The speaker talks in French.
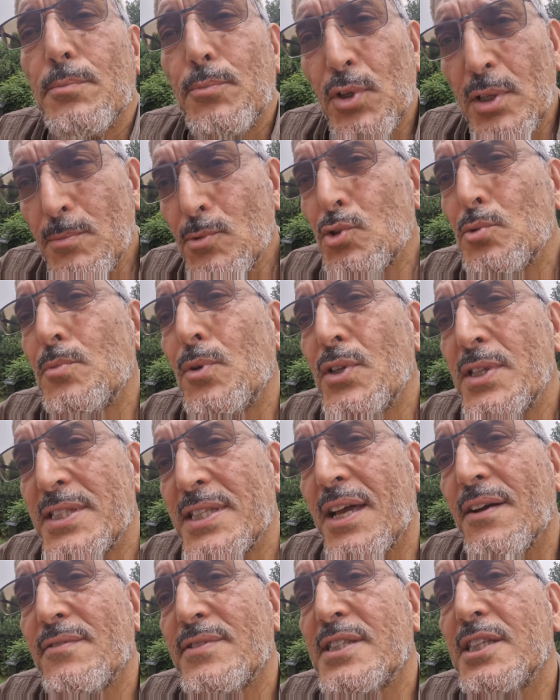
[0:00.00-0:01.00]
Pour les musulmans, ils
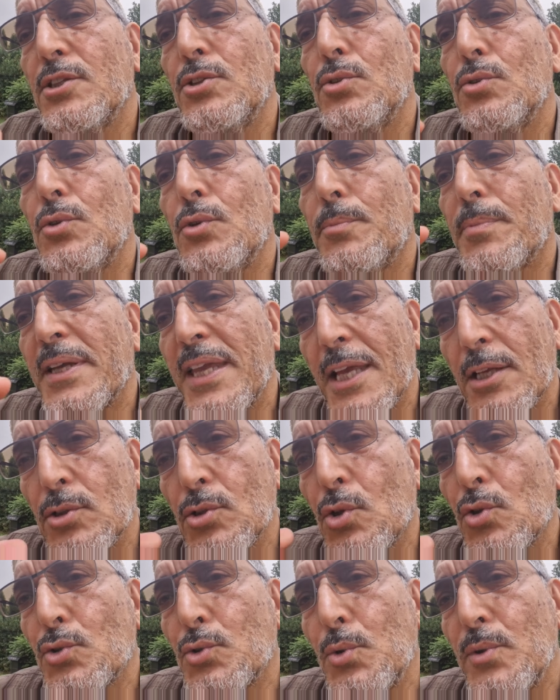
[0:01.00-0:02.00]
savent, ces deux prières de
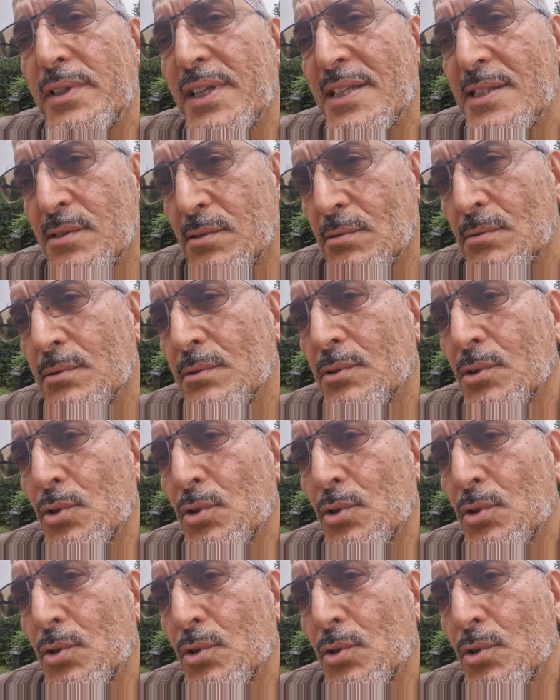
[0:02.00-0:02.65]
consultation